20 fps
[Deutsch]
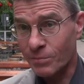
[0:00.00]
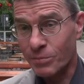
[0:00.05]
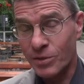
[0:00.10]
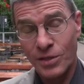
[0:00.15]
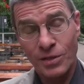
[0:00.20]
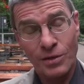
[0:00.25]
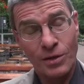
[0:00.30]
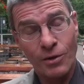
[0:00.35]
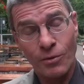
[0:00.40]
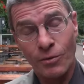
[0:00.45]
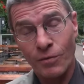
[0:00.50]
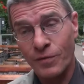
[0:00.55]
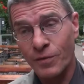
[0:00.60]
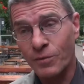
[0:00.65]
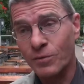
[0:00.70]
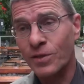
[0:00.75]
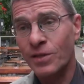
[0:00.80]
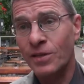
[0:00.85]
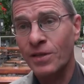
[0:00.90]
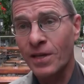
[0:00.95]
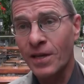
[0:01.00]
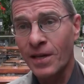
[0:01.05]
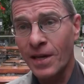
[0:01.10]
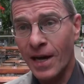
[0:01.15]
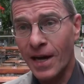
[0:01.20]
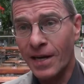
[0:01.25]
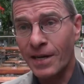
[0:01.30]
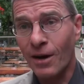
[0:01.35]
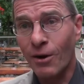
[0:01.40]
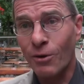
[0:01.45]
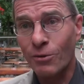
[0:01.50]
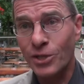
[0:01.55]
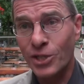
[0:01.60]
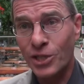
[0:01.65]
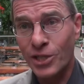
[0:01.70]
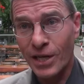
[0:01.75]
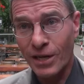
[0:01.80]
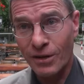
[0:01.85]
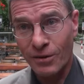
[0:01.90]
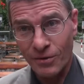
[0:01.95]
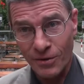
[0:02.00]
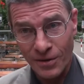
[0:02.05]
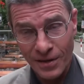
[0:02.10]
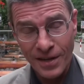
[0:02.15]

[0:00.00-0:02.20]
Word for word: Es ist eine Eröffnungs- einer Ausstellung.